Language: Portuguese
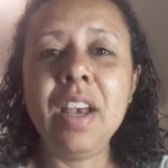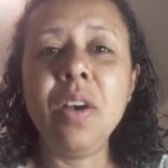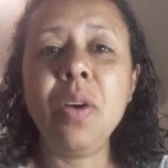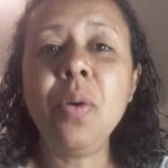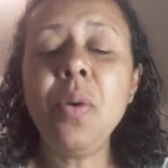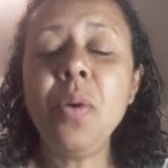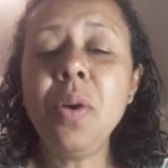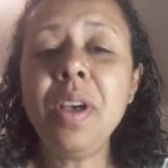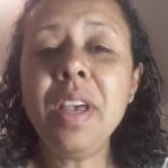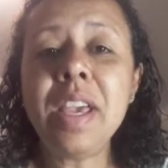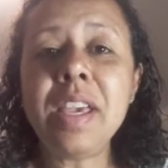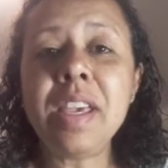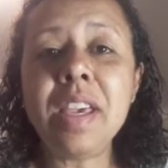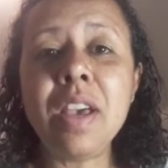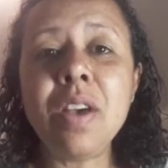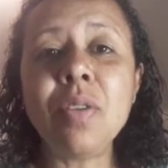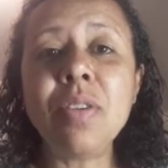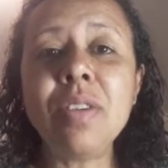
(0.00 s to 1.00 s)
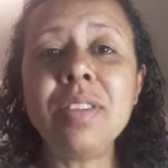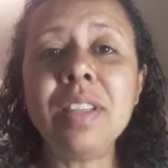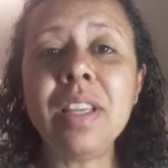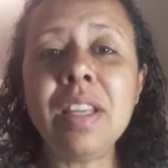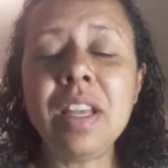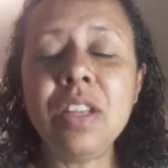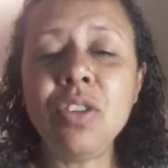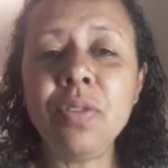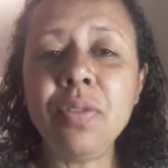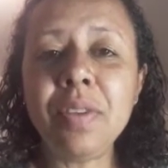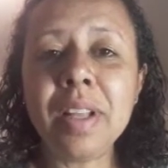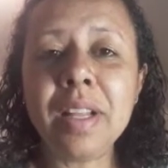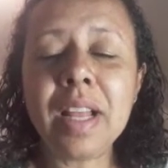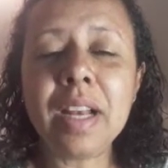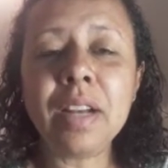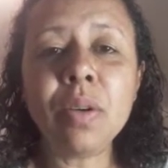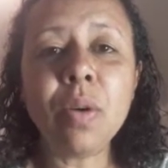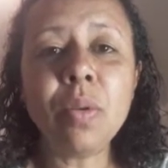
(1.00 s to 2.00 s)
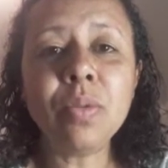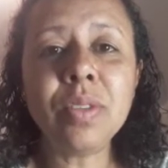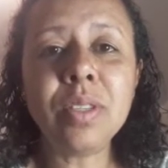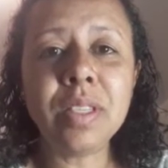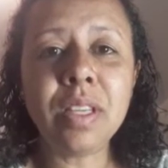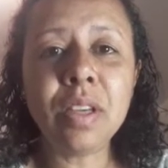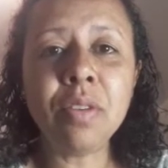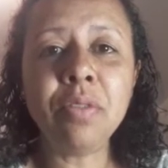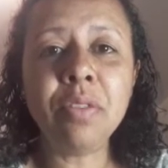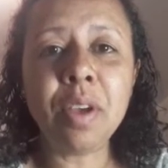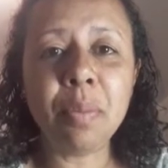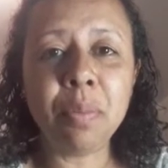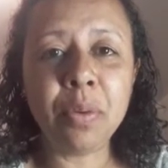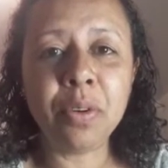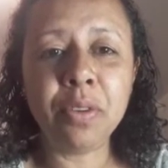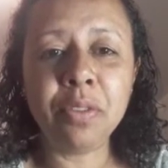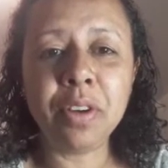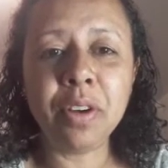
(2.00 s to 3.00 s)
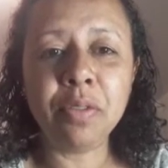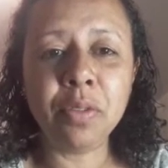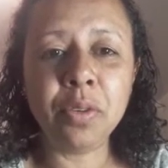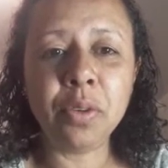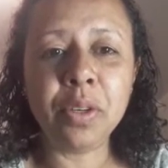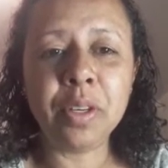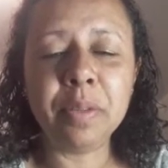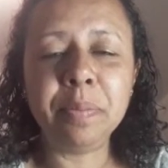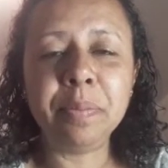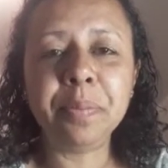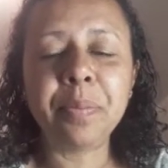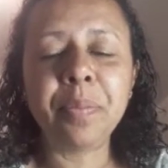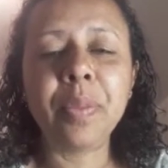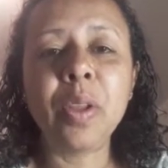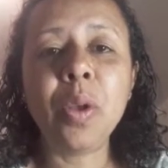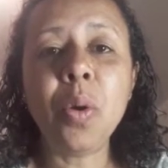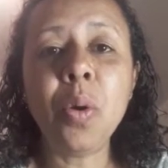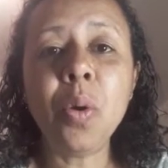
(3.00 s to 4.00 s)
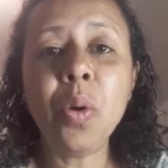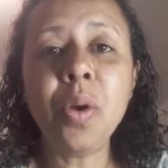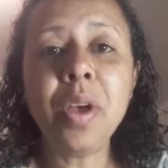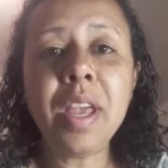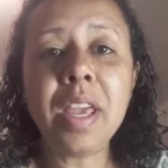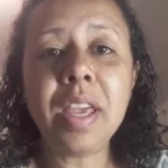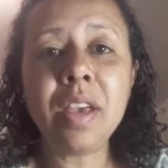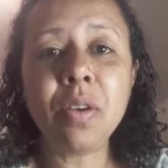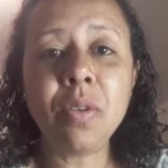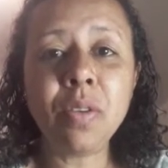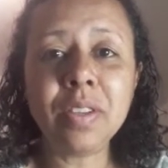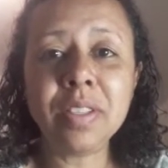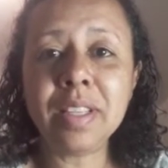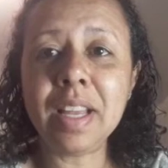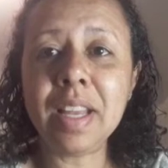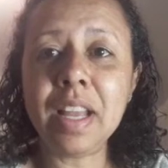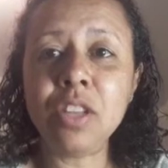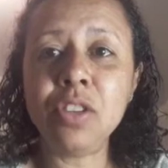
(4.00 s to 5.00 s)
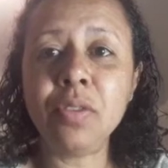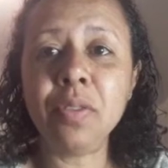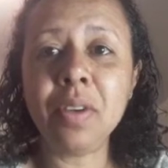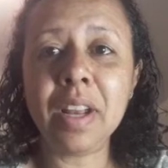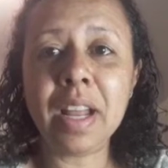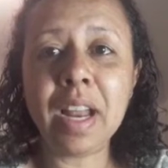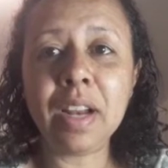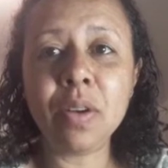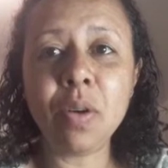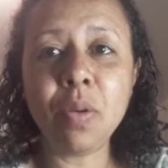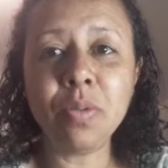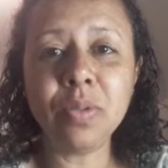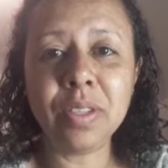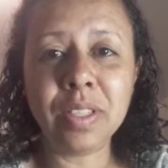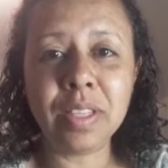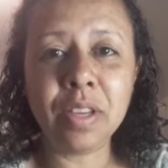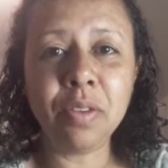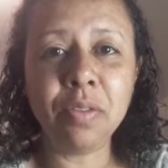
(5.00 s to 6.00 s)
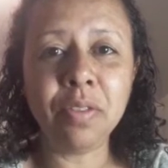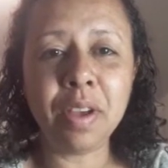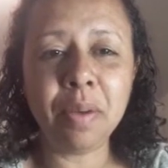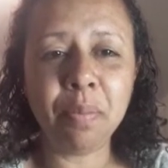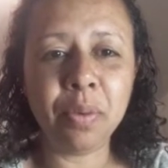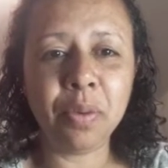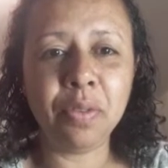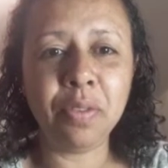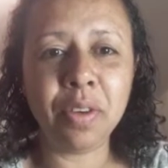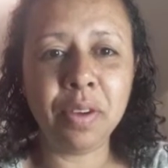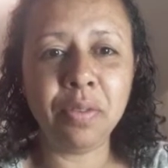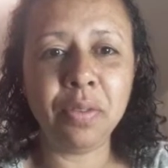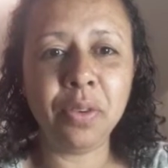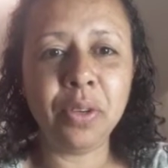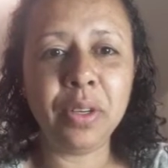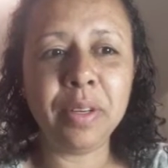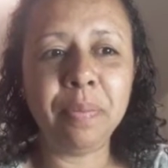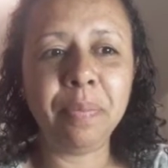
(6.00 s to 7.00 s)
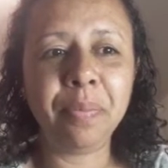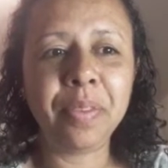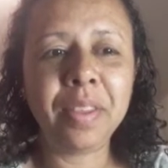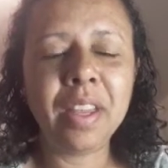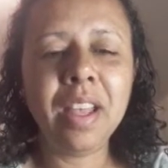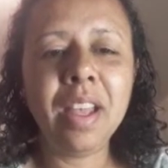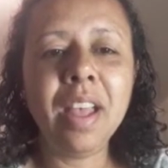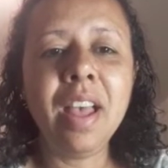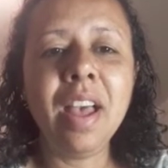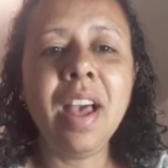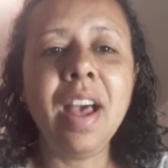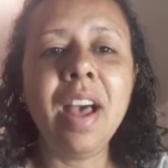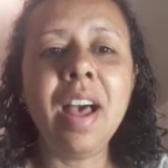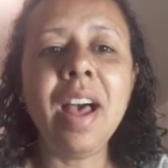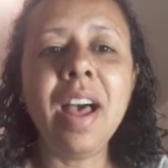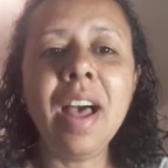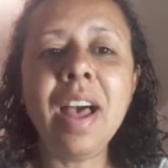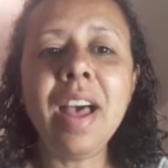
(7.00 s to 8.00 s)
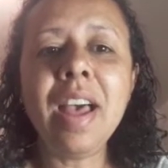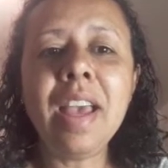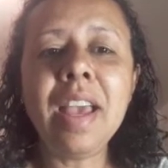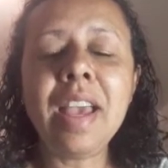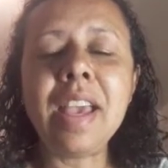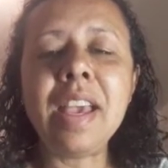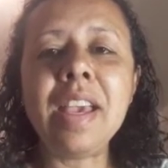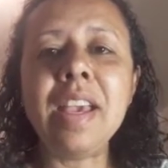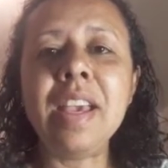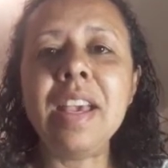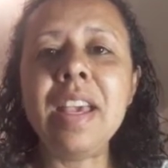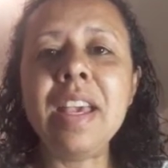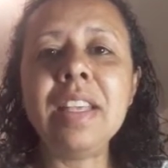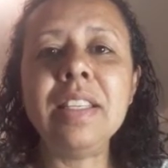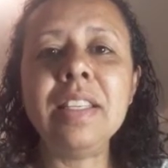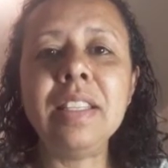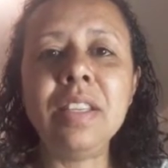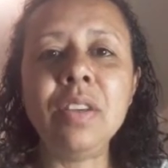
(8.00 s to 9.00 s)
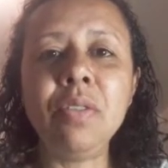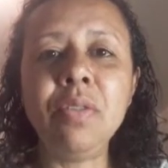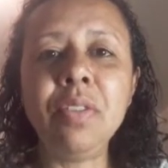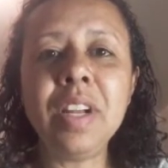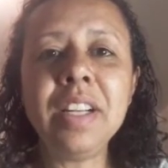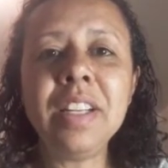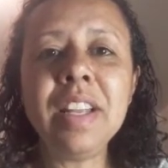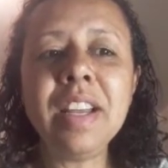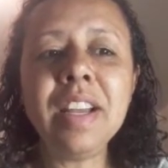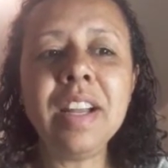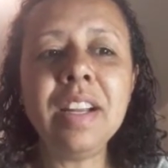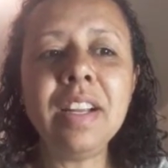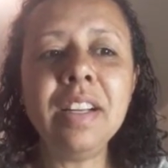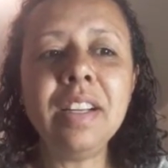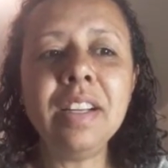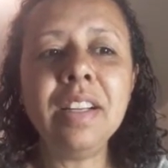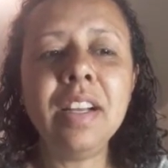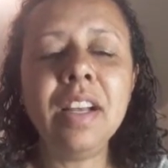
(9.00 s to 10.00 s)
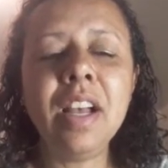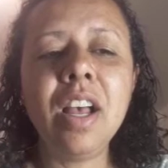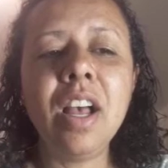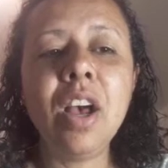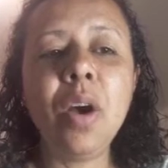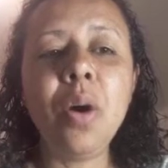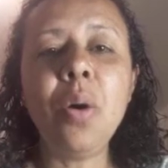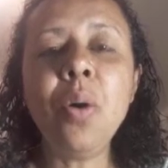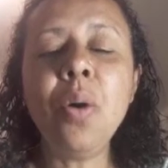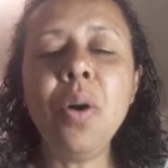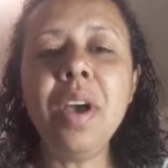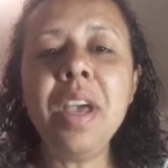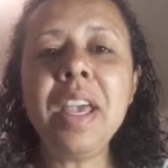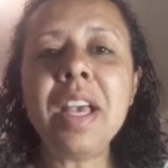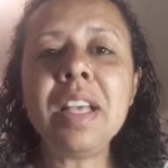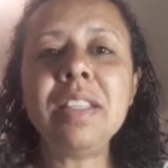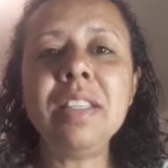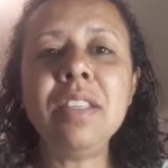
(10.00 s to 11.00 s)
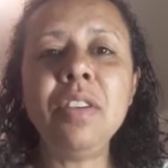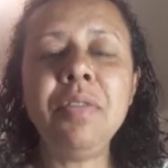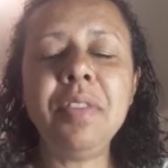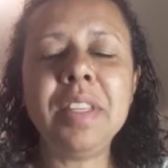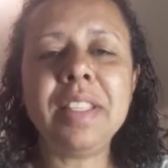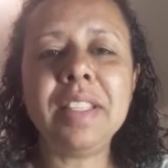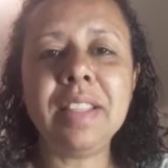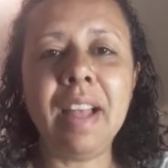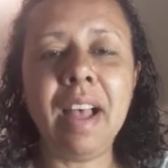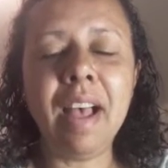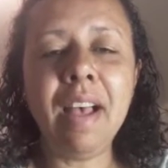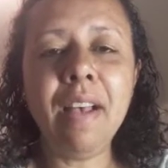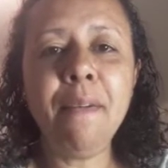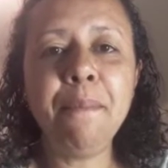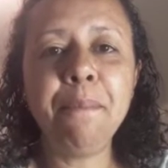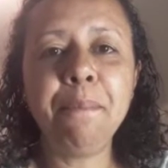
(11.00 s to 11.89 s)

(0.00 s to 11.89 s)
Oi, eu gostaria de falar com Sylvia, por favor. Oi, eu gostaria de falar com Sylvia, por favor. Hi, is Sylvia there? Oi, a Silvia está?